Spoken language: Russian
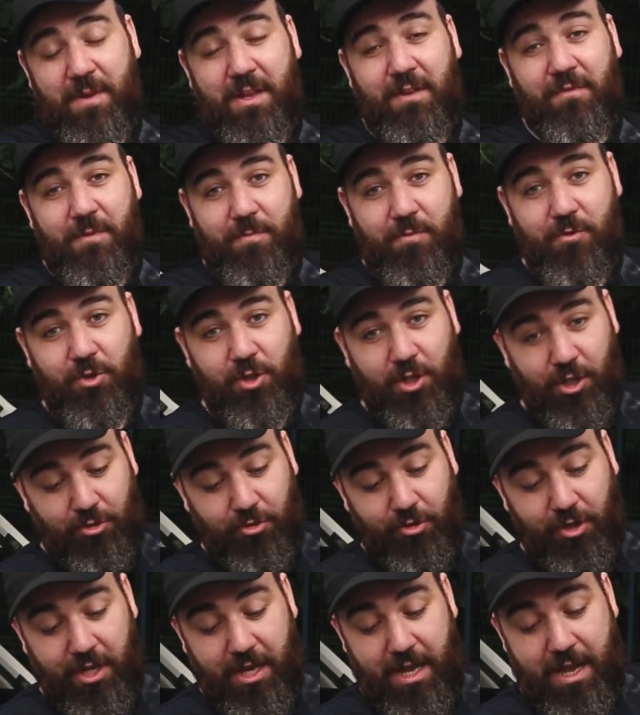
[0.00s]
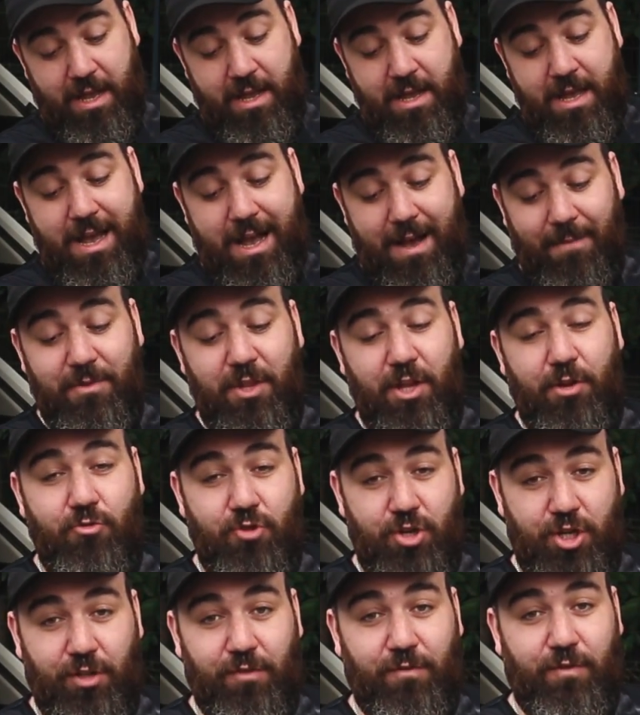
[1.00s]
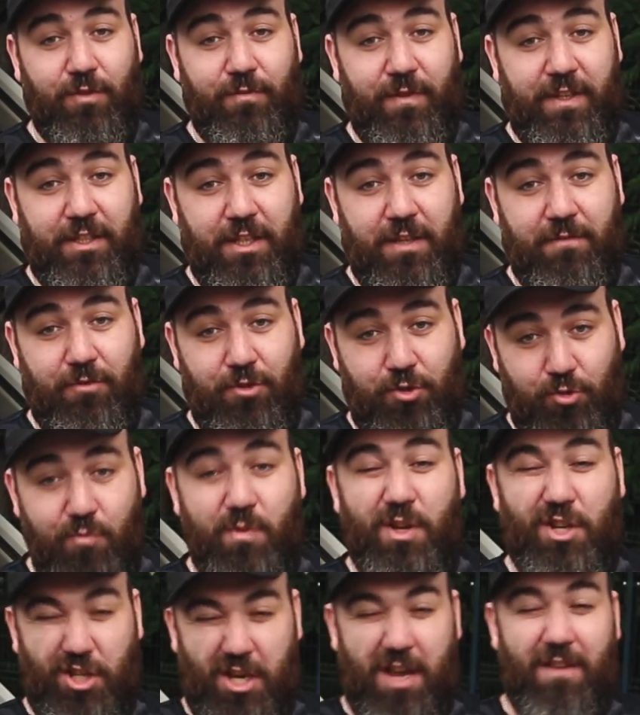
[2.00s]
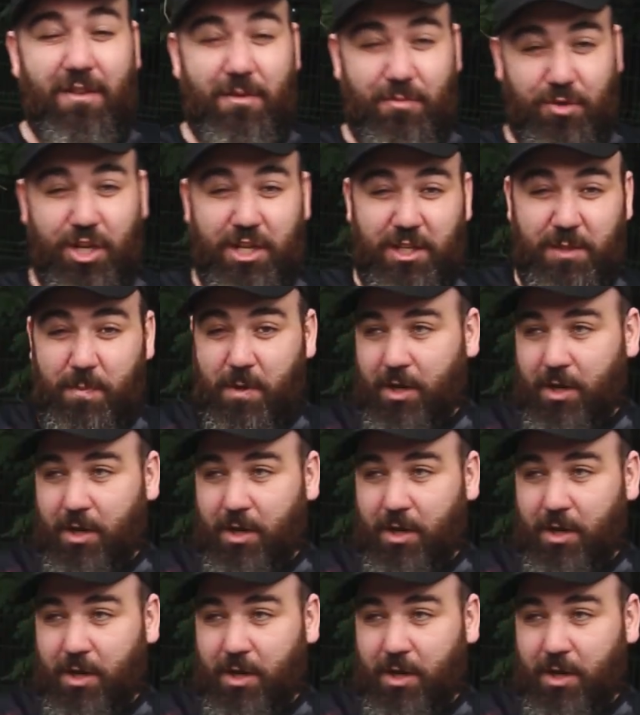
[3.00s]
первый плюс, который я обнаружил вот в этой вот сумочке, я вам сейчас